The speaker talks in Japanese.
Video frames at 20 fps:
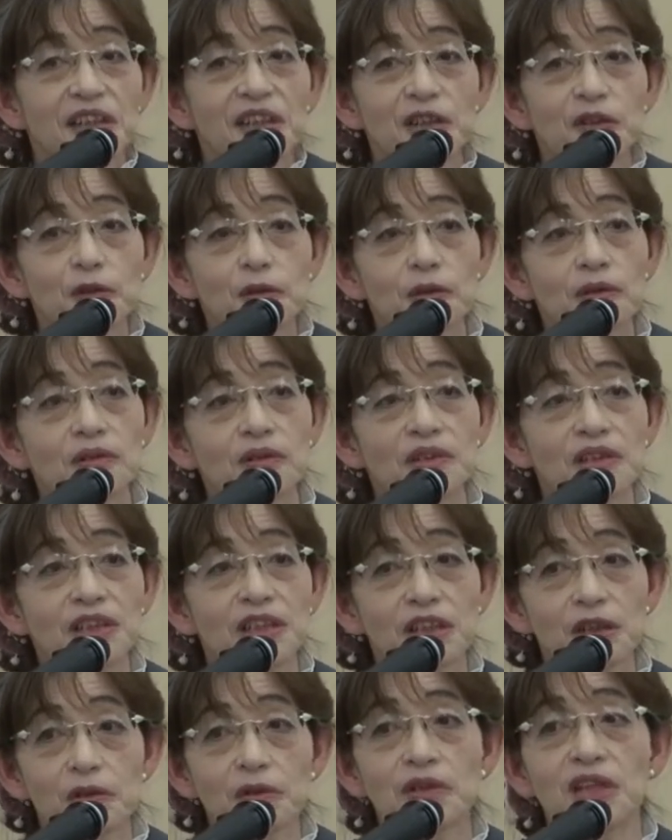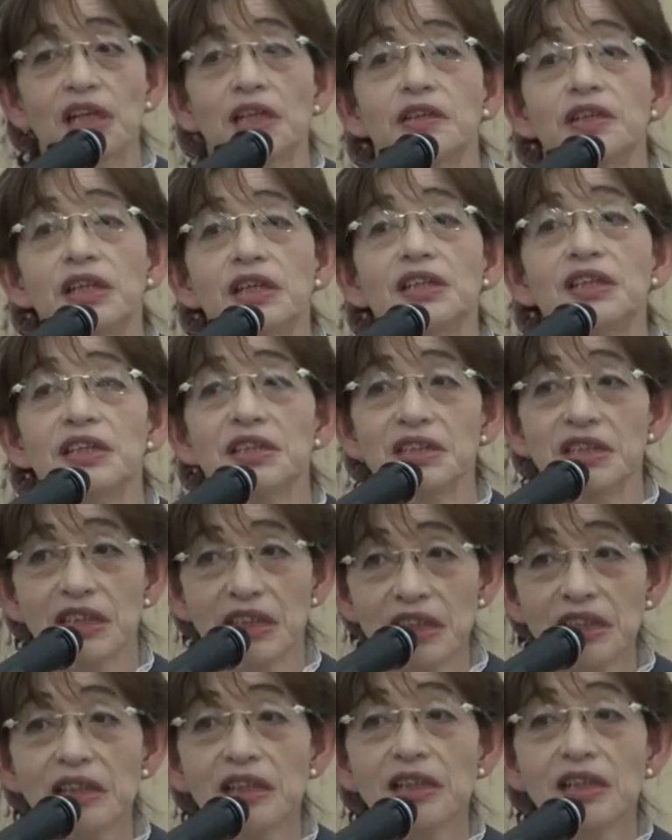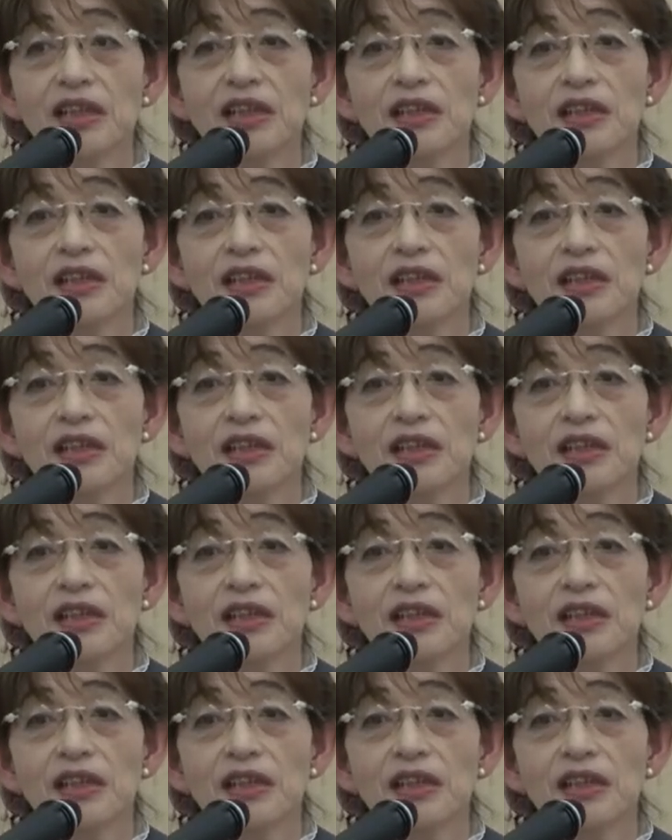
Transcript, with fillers: いう理由だったんですね。